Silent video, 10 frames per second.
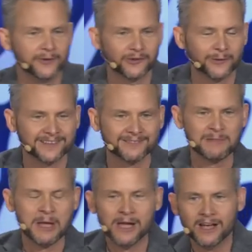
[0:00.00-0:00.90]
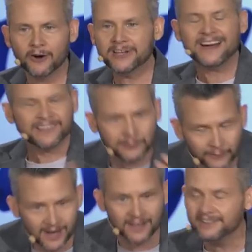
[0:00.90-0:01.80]
und sowas. Ja, und die erste
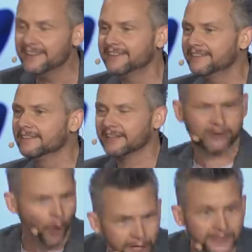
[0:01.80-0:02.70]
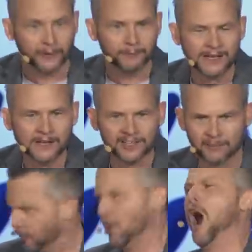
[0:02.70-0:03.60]
Phase ist äh, das Leugnen. Das ist sagt,